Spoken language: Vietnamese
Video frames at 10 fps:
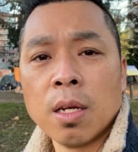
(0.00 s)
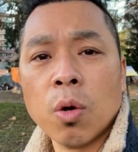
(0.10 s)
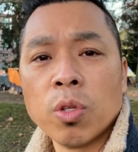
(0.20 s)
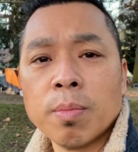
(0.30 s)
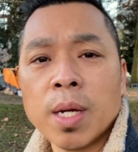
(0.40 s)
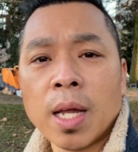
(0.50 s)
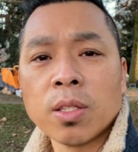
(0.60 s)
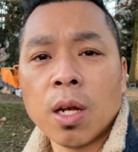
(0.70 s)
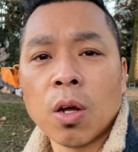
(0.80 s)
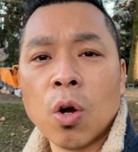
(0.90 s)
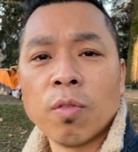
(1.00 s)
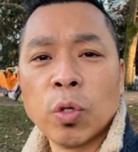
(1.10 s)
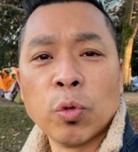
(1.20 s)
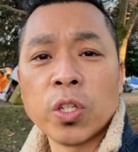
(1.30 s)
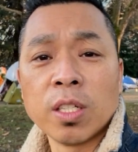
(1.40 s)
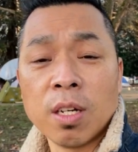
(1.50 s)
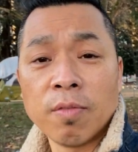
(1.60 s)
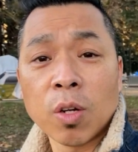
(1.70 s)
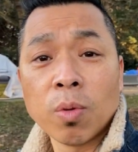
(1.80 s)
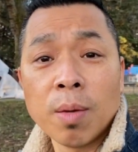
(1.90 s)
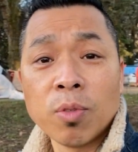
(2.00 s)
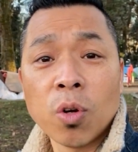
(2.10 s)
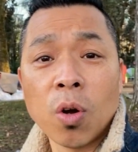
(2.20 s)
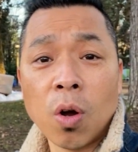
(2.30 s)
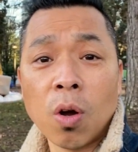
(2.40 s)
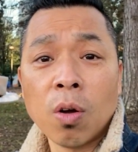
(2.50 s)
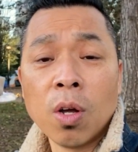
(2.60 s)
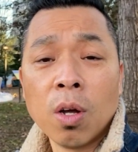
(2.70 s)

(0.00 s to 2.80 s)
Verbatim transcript: nấu những bữa ăn rất là ngon và đủ dinh dưỡng và cung cấp cho họ